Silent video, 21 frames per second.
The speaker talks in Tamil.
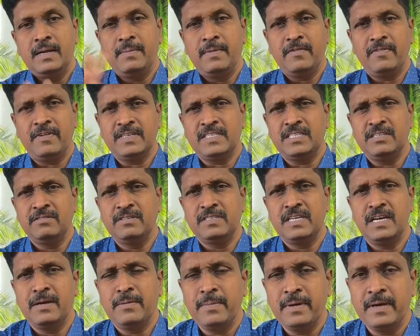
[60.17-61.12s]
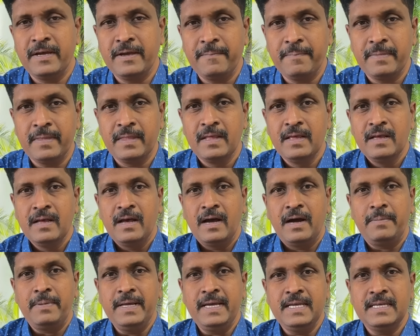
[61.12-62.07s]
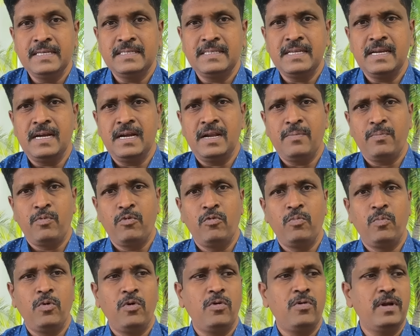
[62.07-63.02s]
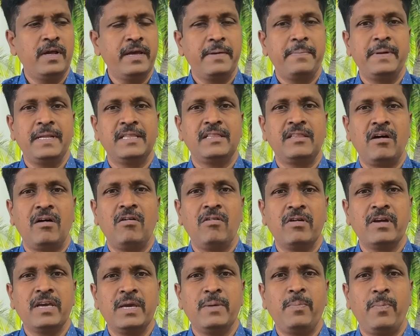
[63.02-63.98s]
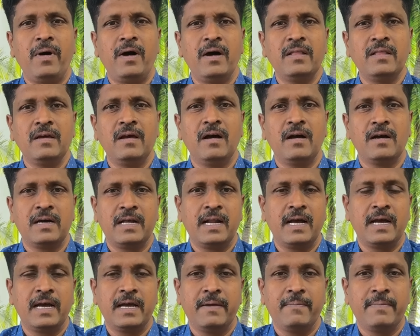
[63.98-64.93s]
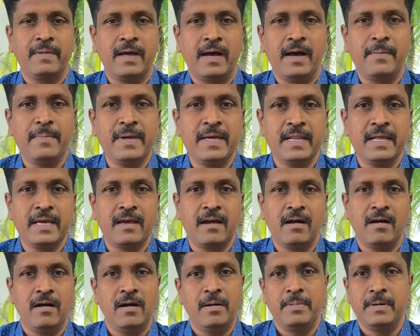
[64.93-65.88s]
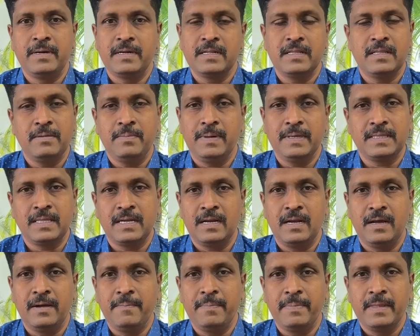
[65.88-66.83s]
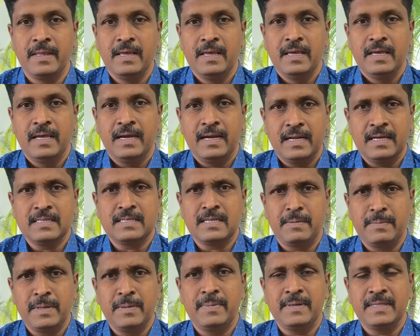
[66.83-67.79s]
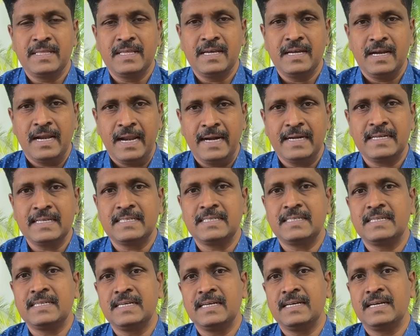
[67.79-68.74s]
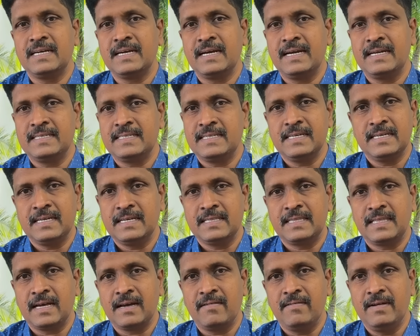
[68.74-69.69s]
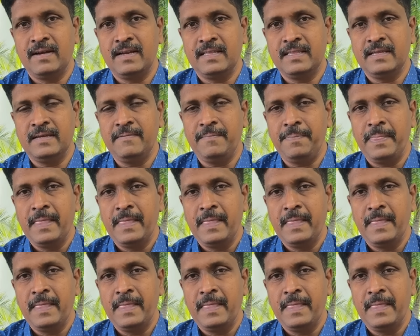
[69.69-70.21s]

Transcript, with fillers: நம்ம ஃபஸ்ட்டு விஷயமே அப்படியே இஸ்ரேலை பூ போல எப்படி தாங்கி பாதுகாக்கிறாங்க அமெரிக்கா அப்படின்றத பார்த்துடலாம் ஏன்னா சமீபத்திய லேட்டஸ்ட்டு கிடைச்ச தகவல் இது